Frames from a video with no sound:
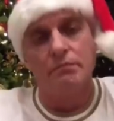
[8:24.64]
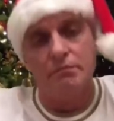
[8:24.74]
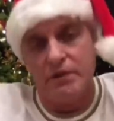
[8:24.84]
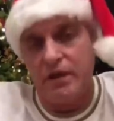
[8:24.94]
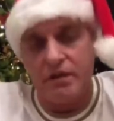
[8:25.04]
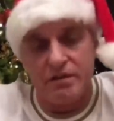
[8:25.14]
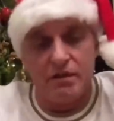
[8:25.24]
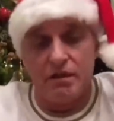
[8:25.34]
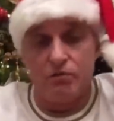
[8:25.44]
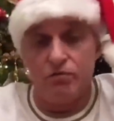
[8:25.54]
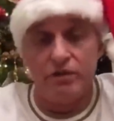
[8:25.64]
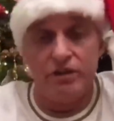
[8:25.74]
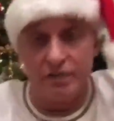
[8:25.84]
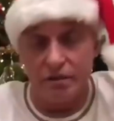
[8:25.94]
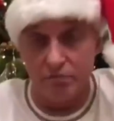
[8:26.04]
Я не знаю, откуда
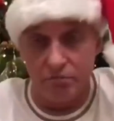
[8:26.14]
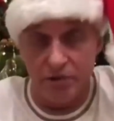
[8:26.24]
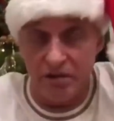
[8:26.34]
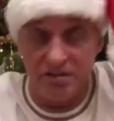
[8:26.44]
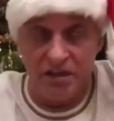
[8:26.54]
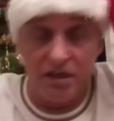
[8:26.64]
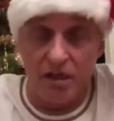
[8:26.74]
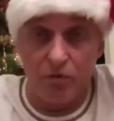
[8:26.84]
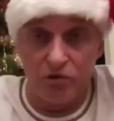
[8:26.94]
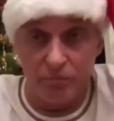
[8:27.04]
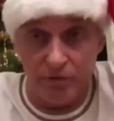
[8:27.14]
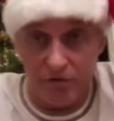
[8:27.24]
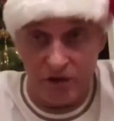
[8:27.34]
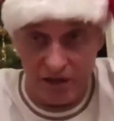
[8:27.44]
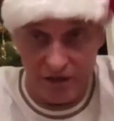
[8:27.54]
я знаю. Я не знаю, как работает
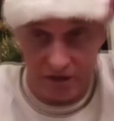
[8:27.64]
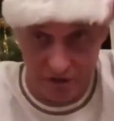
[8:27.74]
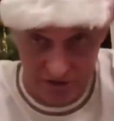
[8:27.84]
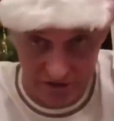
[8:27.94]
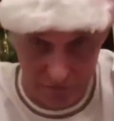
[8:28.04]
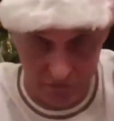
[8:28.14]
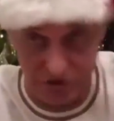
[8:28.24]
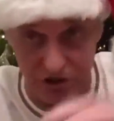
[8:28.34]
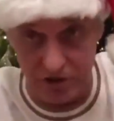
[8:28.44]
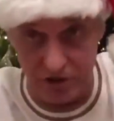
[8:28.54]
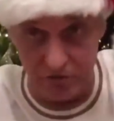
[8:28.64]
правоохранительная система в США.